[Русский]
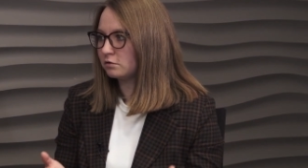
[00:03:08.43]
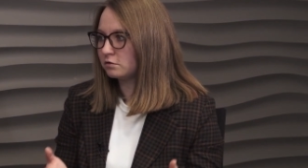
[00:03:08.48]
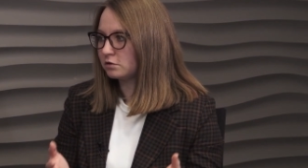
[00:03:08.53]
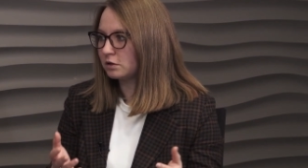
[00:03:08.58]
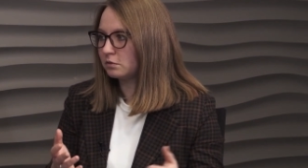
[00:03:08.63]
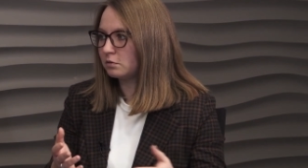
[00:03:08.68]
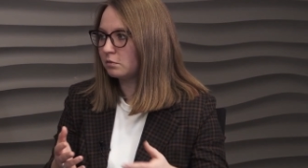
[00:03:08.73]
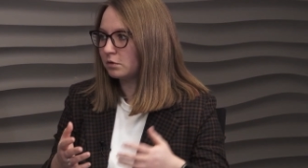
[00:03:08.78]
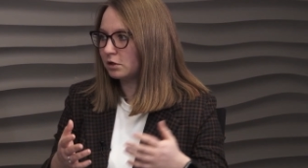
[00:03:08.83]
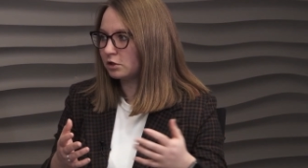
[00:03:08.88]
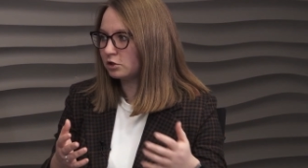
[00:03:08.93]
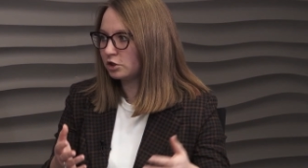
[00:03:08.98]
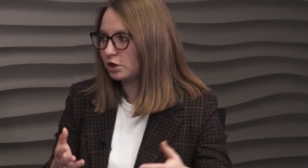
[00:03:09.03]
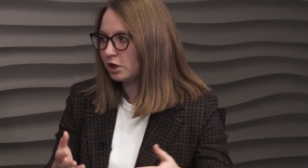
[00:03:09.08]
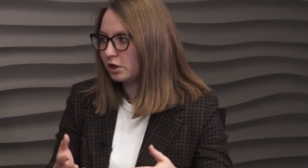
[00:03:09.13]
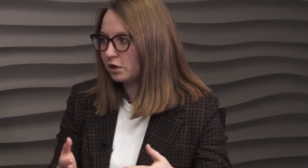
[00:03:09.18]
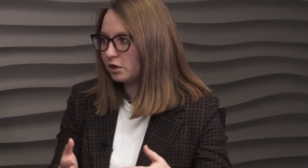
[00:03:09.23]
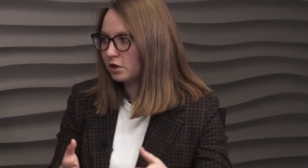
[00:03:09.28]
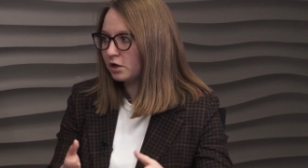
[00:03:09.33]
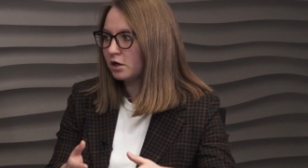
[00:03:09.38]
Но в самом
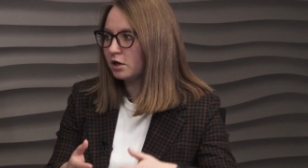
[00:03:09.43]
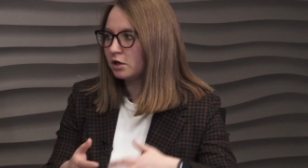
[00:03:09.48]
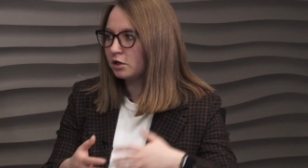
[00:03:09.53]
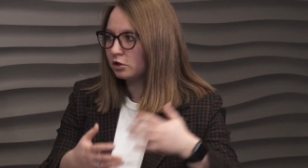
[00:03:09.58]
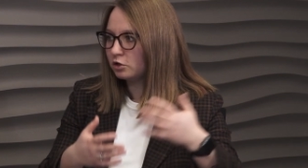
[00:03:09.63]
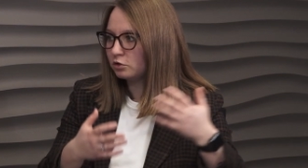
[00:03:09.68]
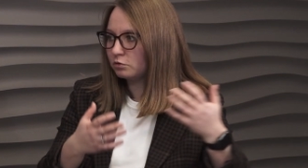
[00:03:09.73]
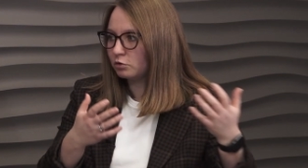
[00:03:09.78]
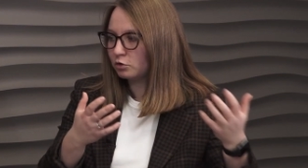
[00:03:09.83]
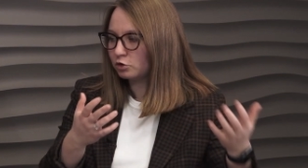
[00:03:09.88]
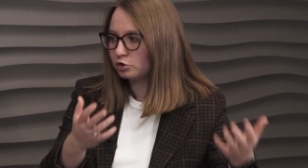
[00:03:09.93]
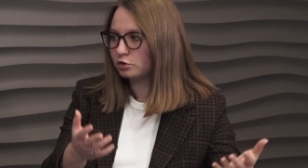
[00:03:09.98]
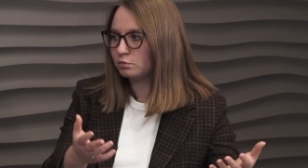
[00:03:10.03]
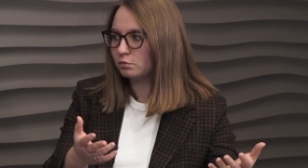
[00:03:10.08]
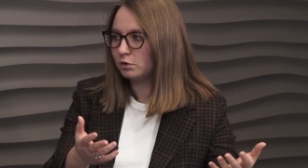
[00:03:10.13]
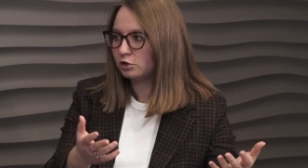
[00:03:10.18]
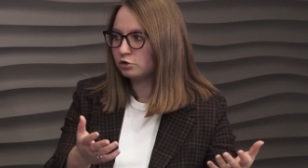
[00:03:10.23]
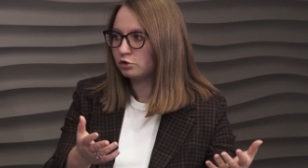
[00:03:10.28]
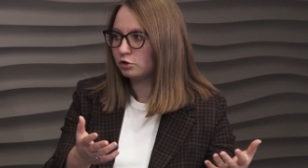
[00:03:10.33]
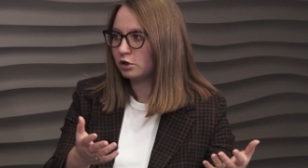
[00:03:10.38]
начале и очень
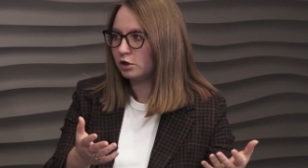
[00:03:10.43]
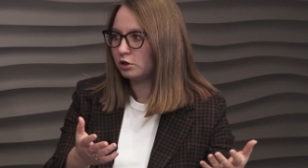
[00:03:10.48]
большое